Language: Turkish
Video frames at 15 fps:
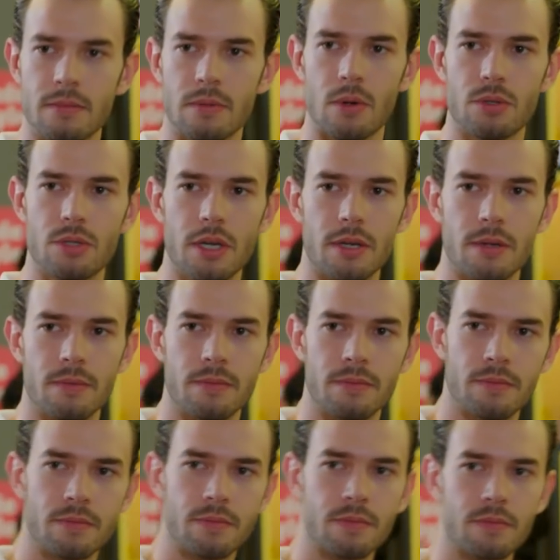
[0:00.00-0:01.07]
Özge,
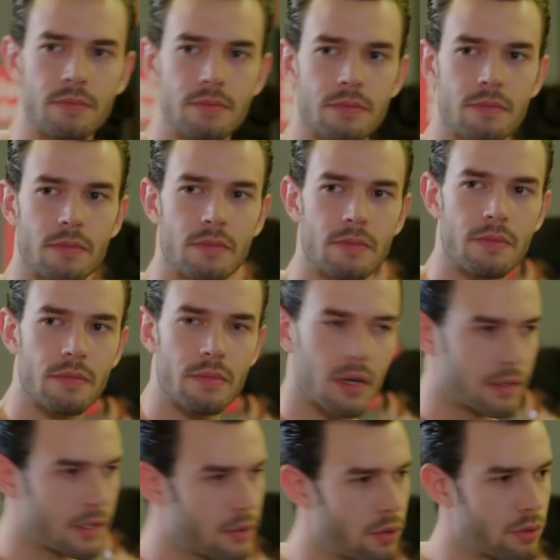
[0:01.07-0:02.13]

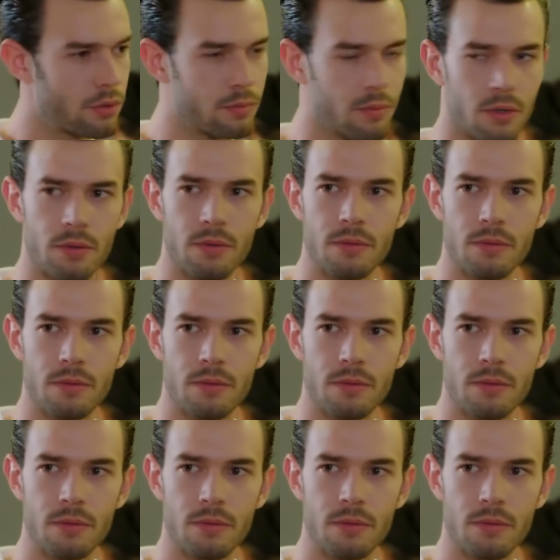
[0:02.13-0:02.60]
adayı gördün mü?